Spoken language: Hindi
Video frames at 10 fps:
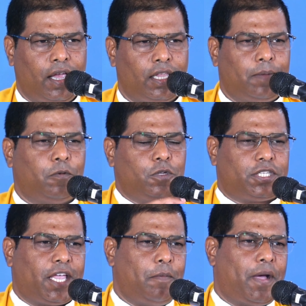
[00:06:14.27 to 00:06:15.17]
जब
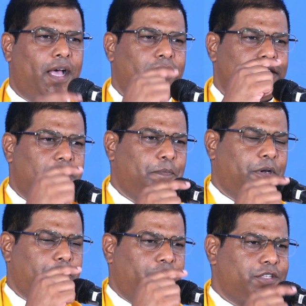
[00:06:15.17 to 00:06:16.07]
उसके बाद जब
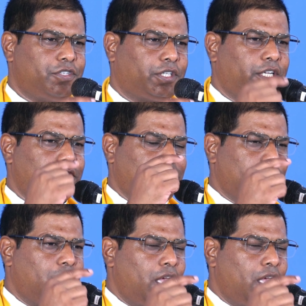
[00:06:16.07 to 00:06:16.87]
प्रभु यीशु क्रिस्त